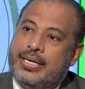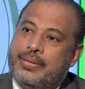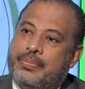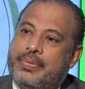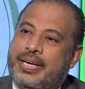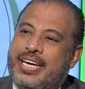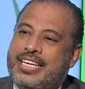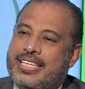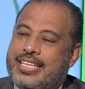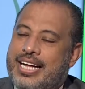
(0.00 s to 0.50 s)

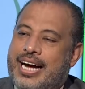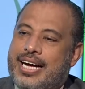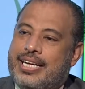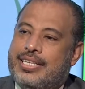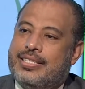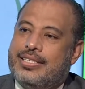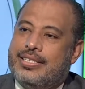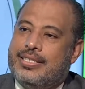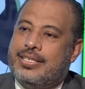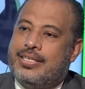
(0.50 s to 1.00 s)
بعيد
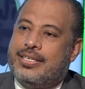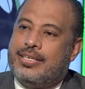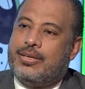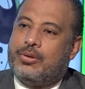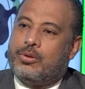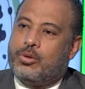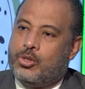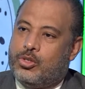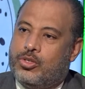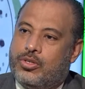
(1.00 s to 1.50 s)
عن
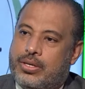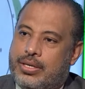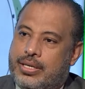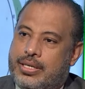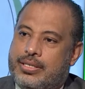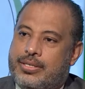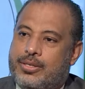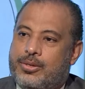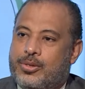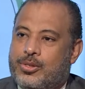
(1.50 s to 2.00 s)
الاسره
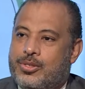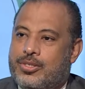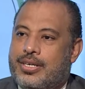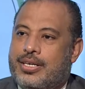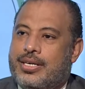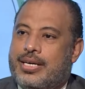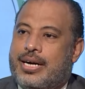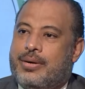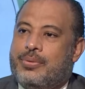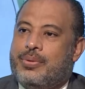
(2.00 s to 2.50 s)
لان
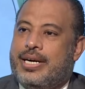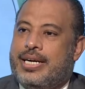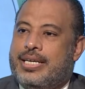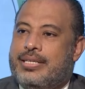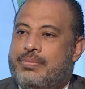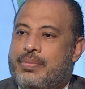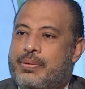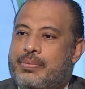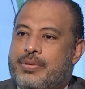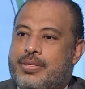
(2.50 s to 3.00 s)
الاسره
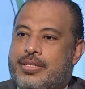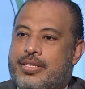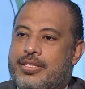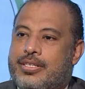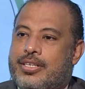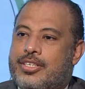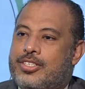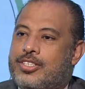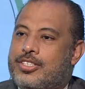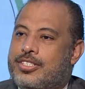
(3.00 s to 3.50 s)
اوقات ما
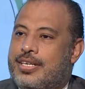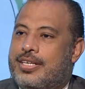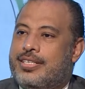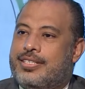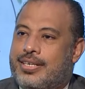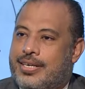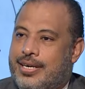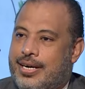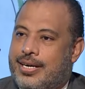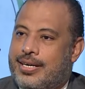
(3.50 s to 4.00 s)
بتقدرش
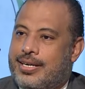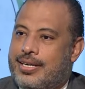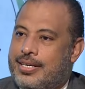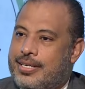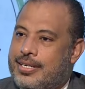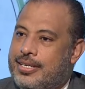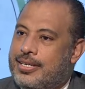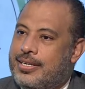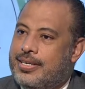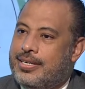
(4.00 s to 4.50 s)
تسيطر على
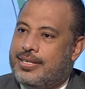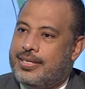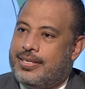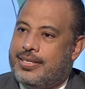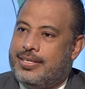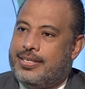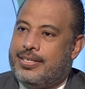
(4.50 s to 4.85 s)
الـ